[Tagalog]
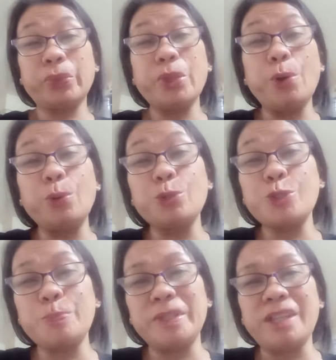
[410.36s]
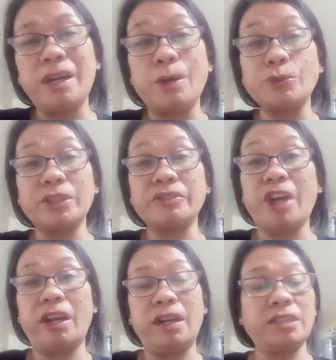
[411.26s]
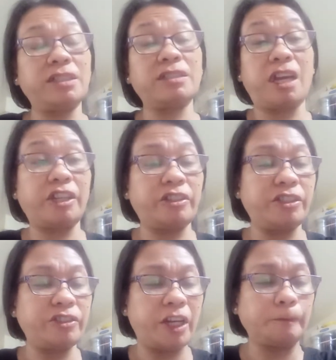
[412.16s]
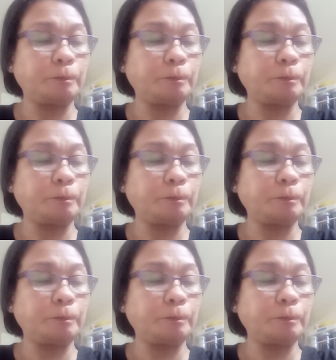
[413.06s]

Na-hospital ako sa chan lang, sa sakit ng chan.